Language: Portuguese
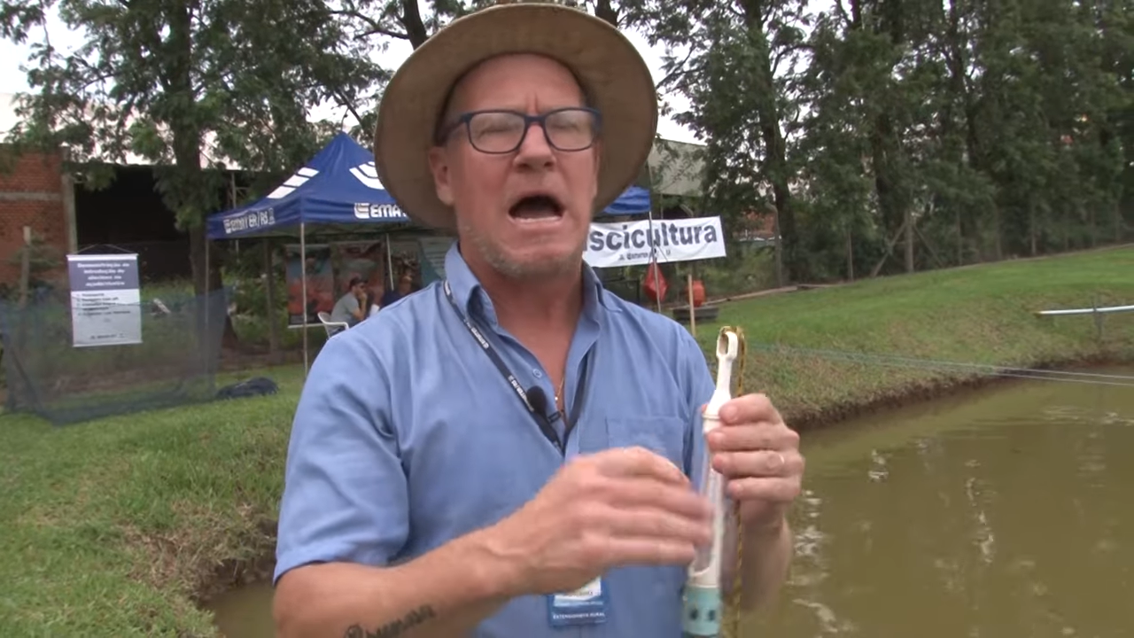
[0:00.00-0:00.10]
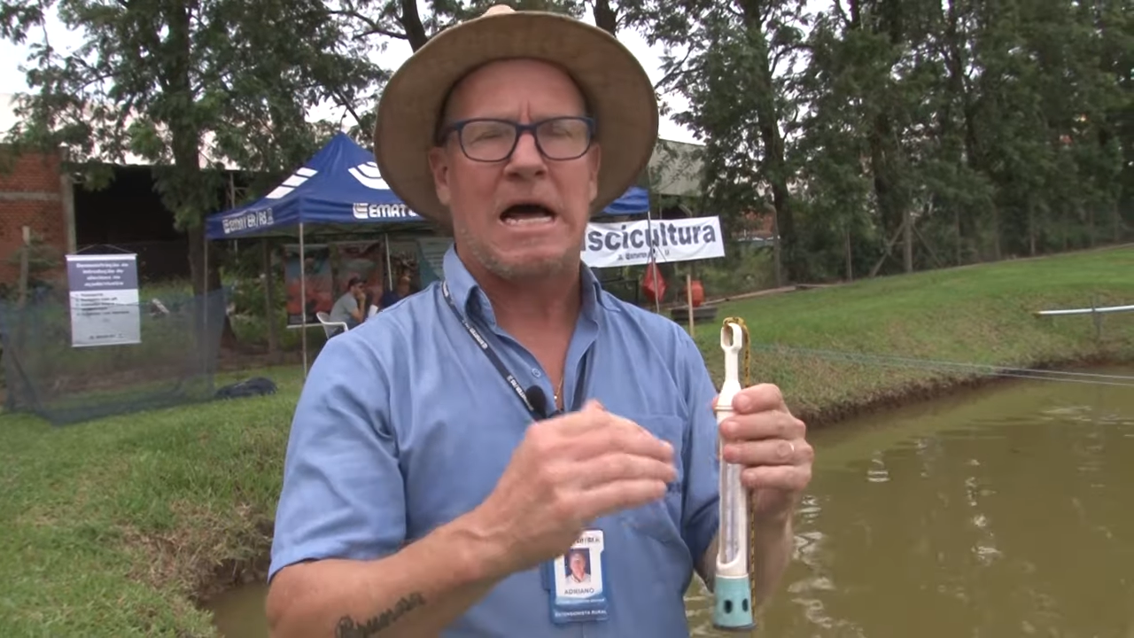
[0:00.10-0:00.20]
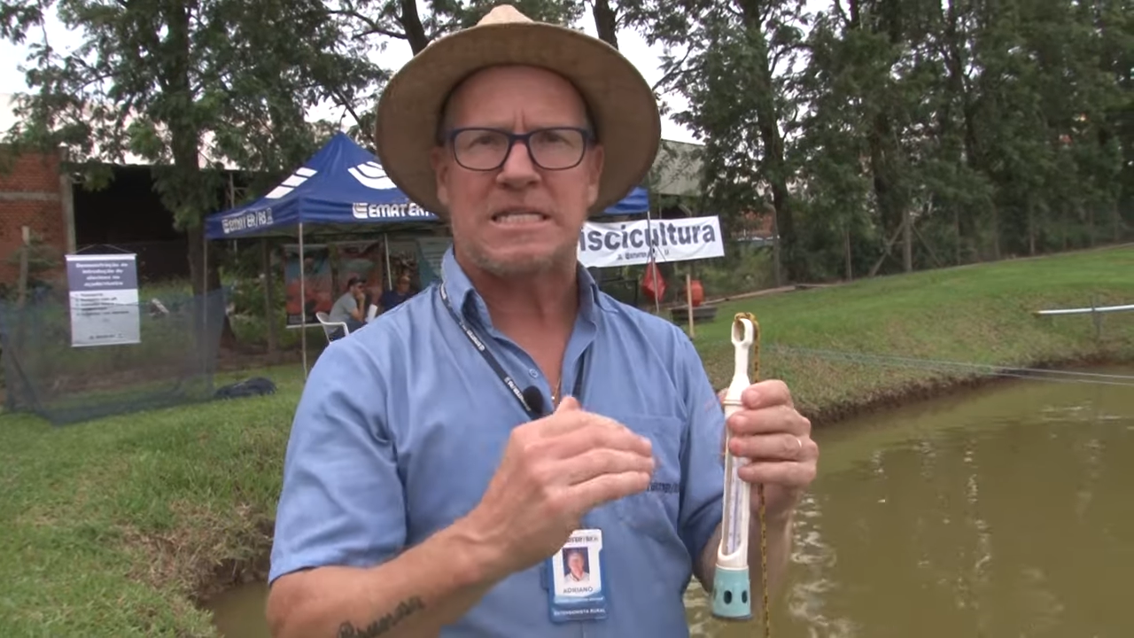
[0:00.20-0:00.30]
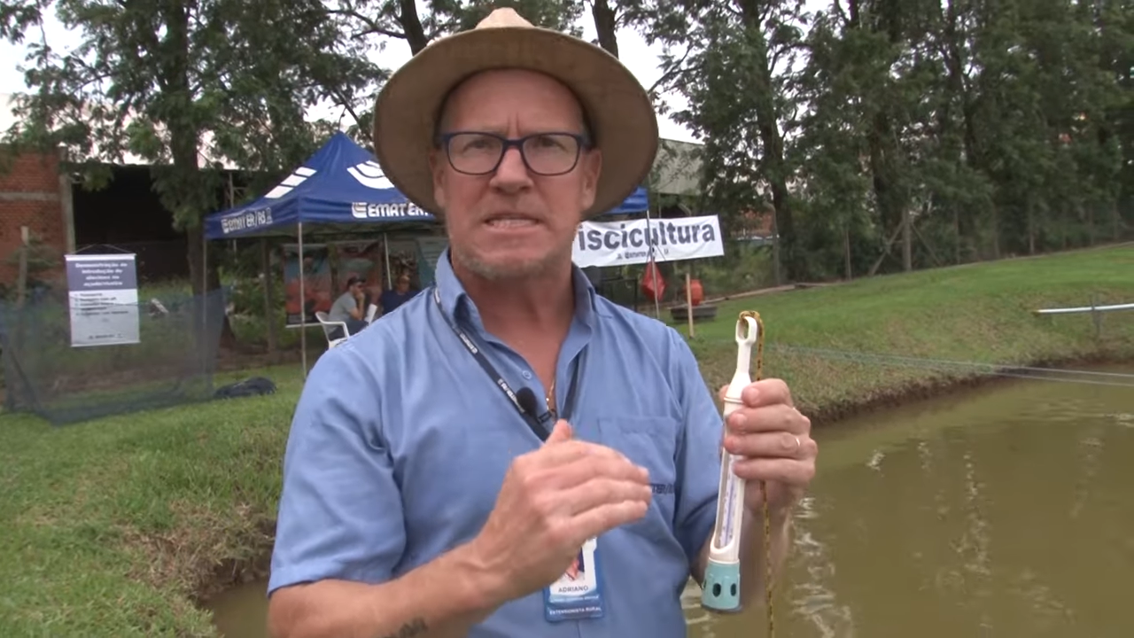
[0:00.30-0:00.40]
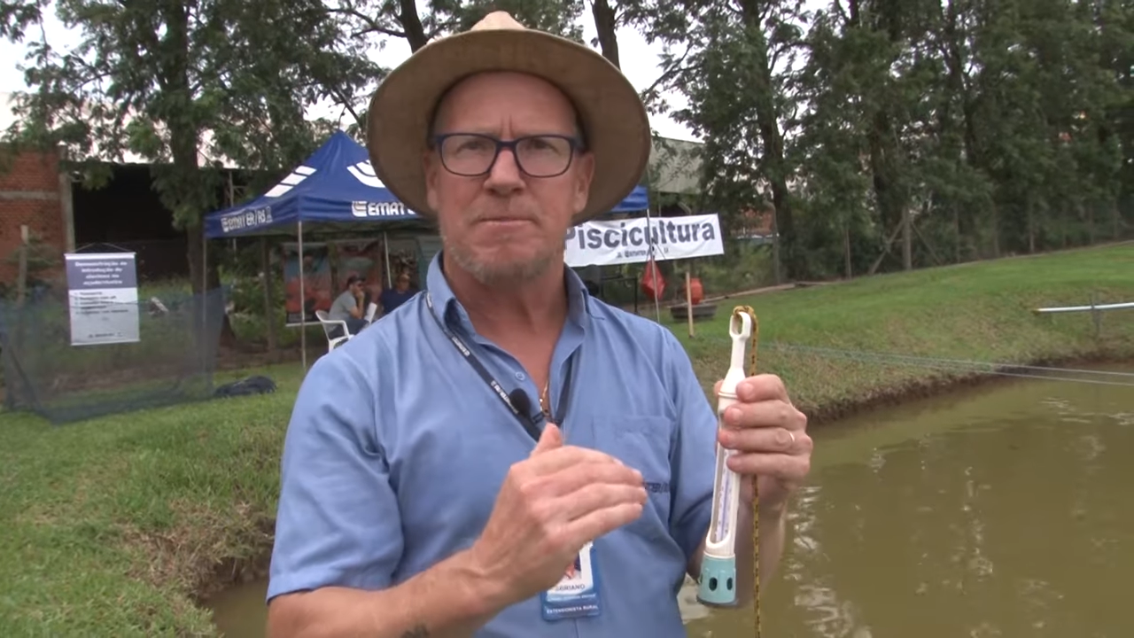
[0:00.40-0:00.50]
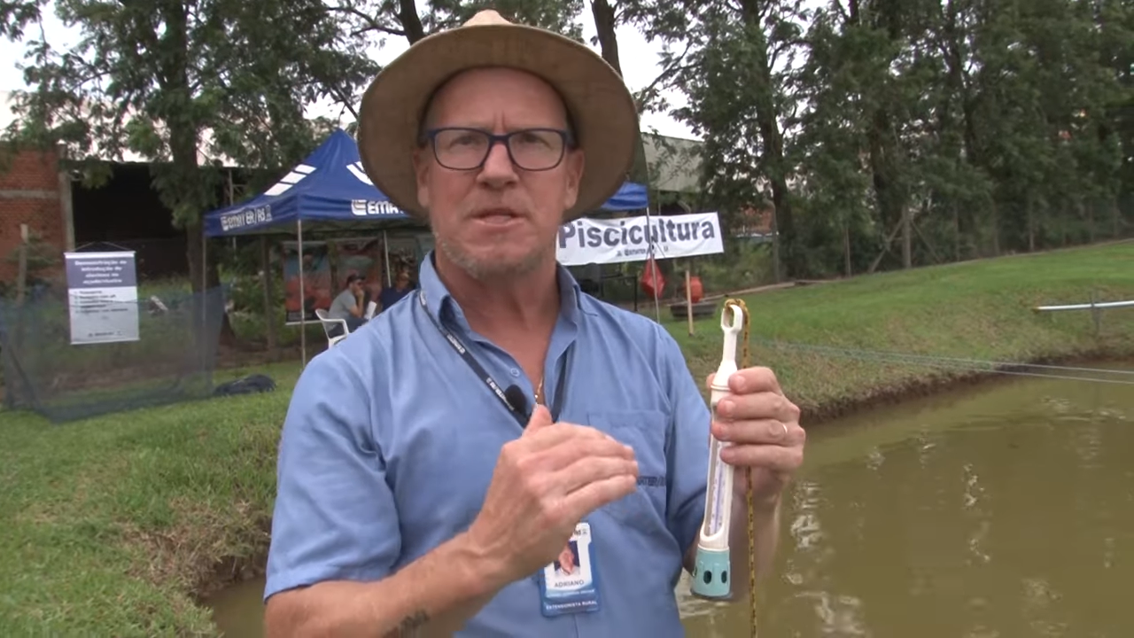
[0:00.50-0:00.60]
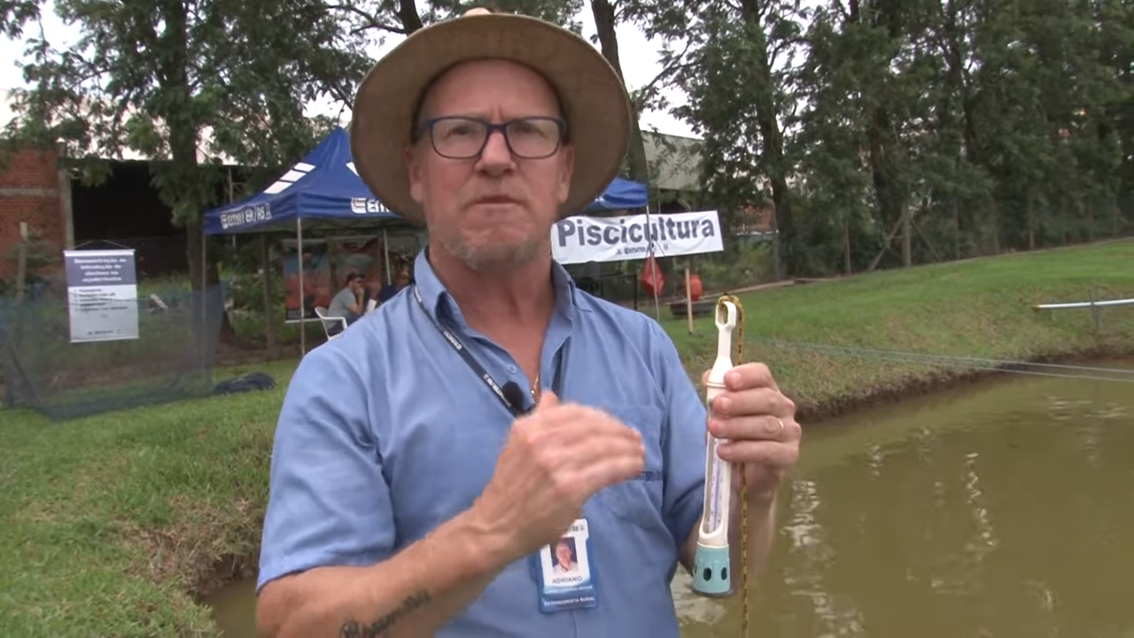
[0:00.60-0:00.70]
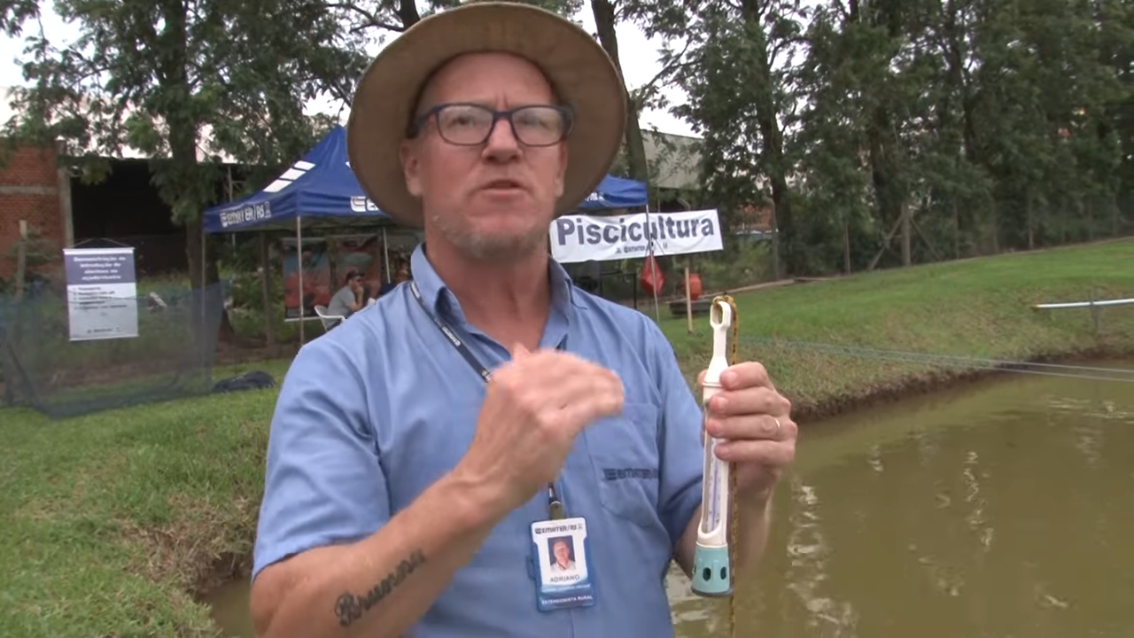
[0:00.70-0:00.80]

Acima de